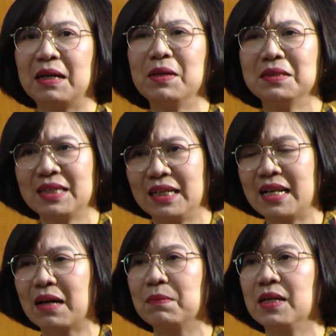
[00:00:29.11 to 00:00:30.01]
cho biết,
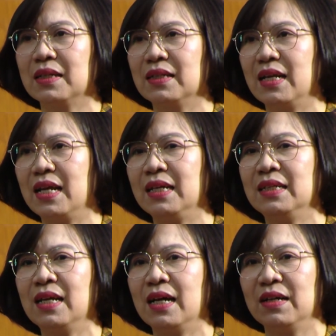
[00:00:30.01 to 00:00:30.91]
địa phương đang xây
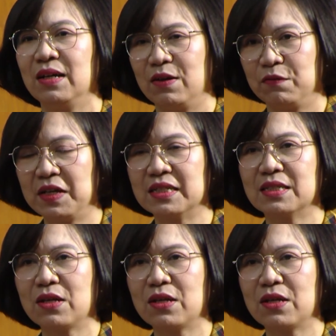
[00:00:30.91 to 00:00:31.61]
dựng kế hoạch liên kết